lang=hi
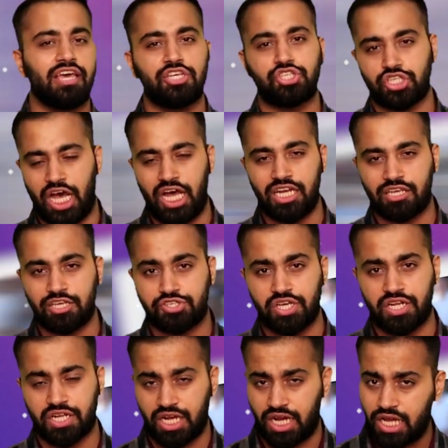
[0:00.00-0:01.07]
है ईशान
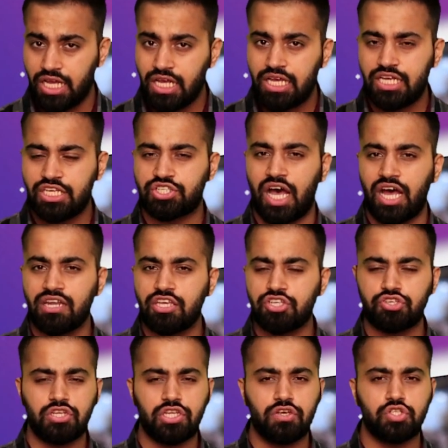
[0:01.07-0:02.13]
किशन का ईशान
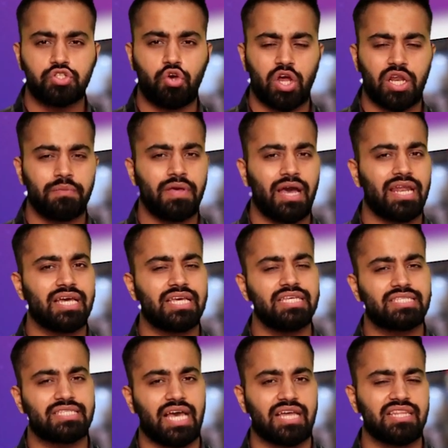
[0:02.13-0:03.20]
किशन के इस दौरे में हालांकि
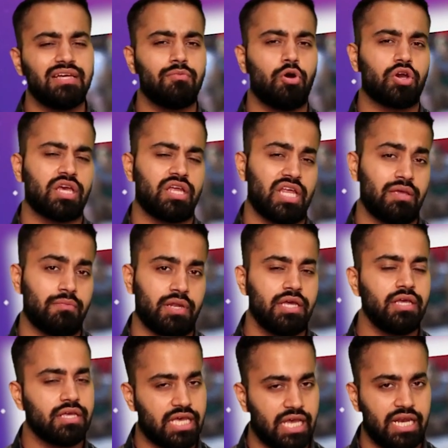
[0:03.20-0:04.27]
ज्यादा मौके नहीं
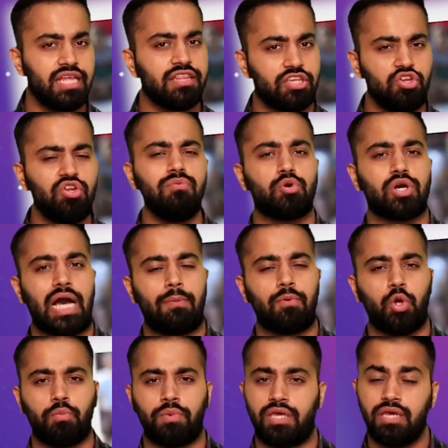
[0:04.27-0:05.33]
मिले खेले तीनों
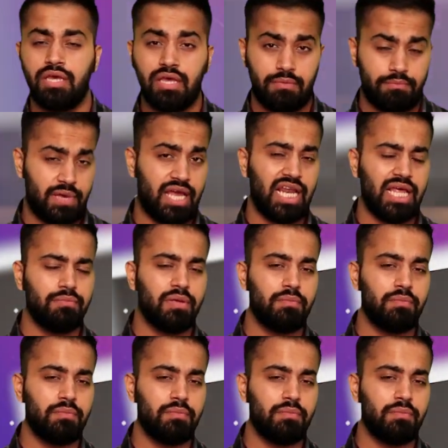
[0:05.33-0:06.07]
मुकाबलों में पहले